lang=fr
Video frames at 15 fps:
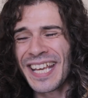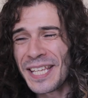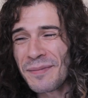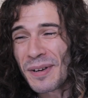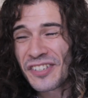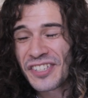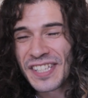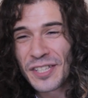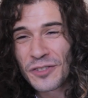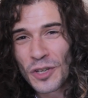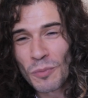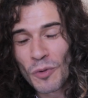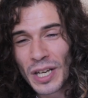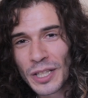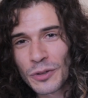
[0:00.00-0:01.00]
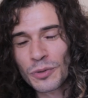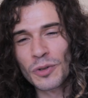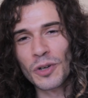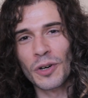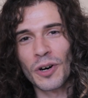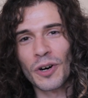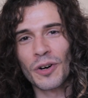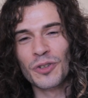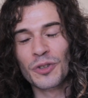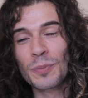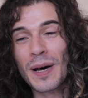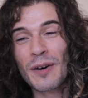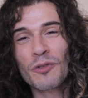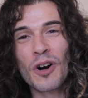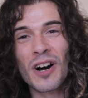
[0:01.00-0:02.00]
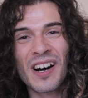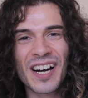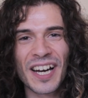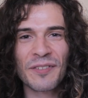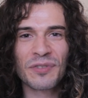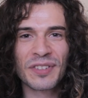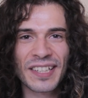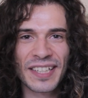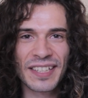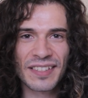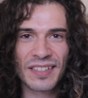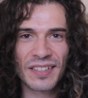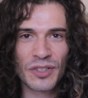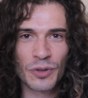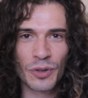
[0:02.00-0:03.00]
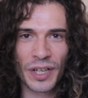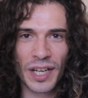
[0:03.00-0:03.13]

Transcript: Imaginez seulement la douleur de ne pas voir un rêve triste se